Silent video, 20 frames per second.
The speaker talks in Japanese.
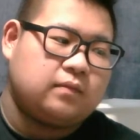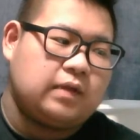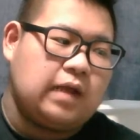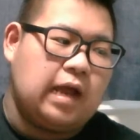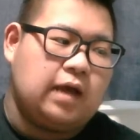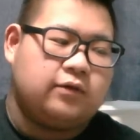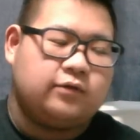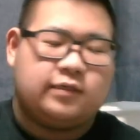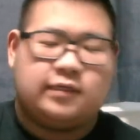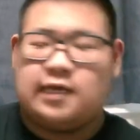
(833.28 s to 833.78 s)

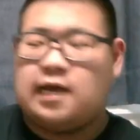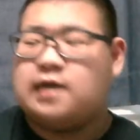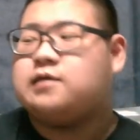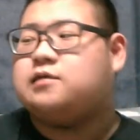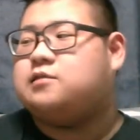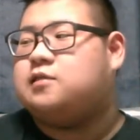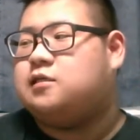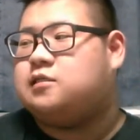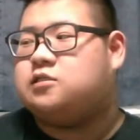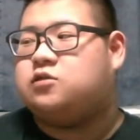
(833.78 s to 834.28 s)
あの
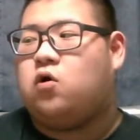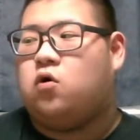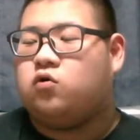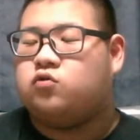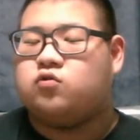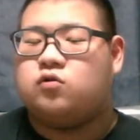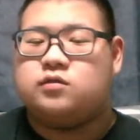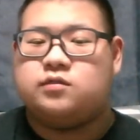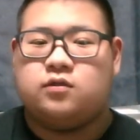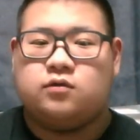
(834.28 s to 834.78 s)
ギャグで思考を
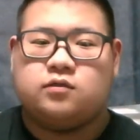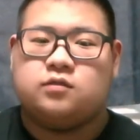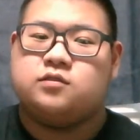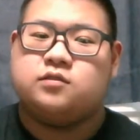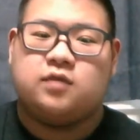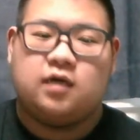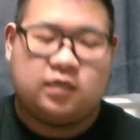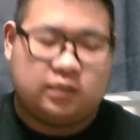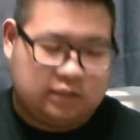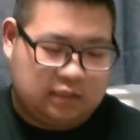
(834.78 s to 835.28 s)
取り除くっ
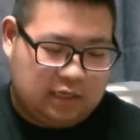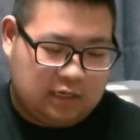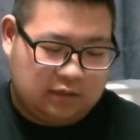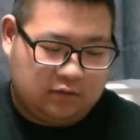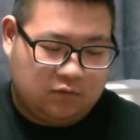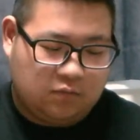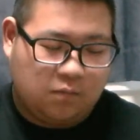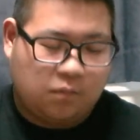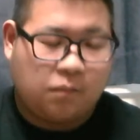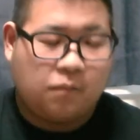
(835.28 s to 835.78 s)
てわけじゃない
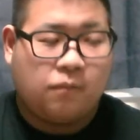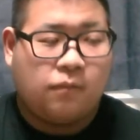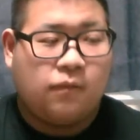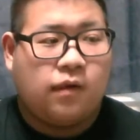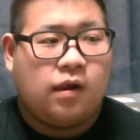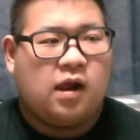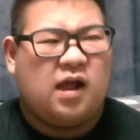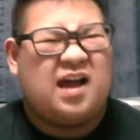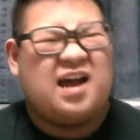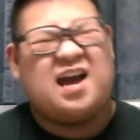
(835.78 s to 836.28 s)
よ
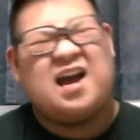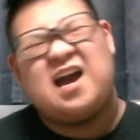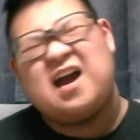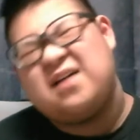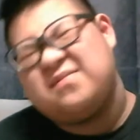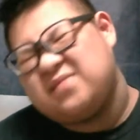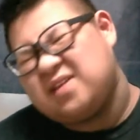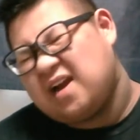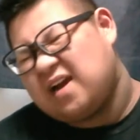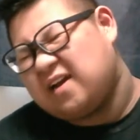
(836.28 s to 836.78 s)
あ
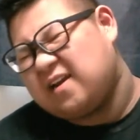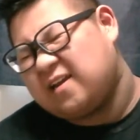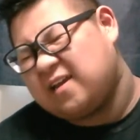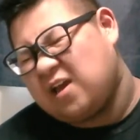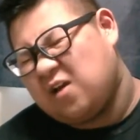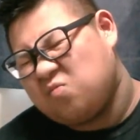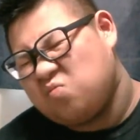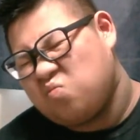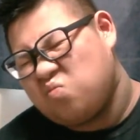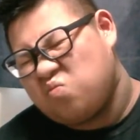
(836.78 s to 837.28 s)
歯磨かな
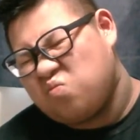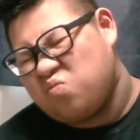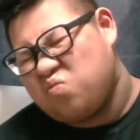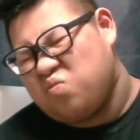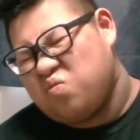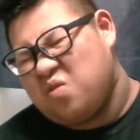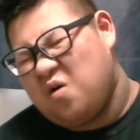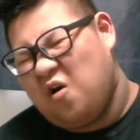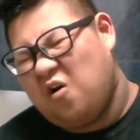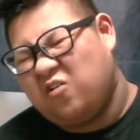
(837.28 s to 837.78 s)
きゃ
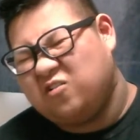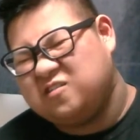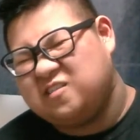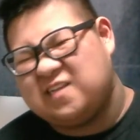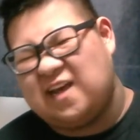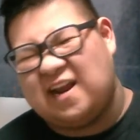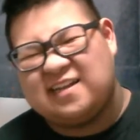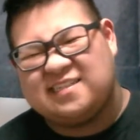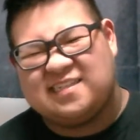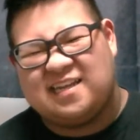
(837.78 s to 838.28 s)
もう
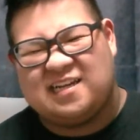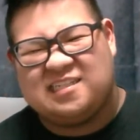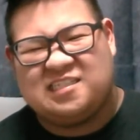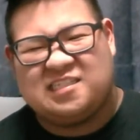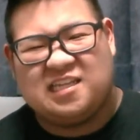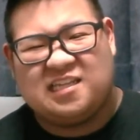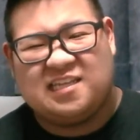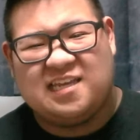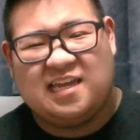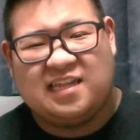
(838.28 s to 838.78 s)
ザラザラし
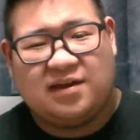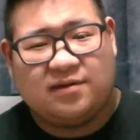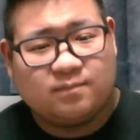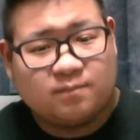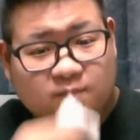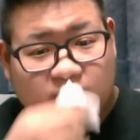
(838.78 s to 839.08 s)
てて嫌だ